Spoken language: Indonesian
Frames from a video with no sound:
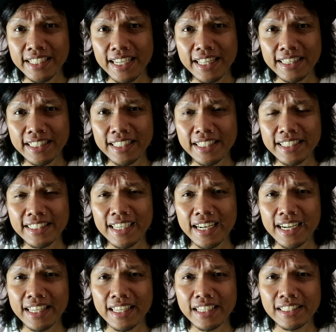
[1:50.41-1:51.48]
nanti
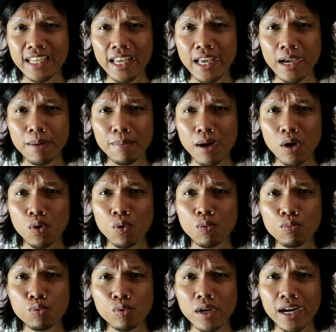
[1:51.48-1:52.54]
rencananya saya mau
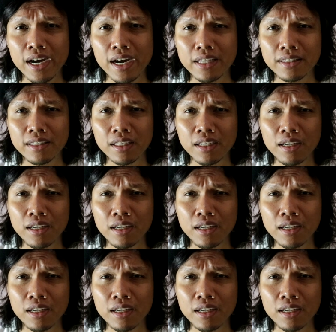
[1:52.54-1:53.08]
buat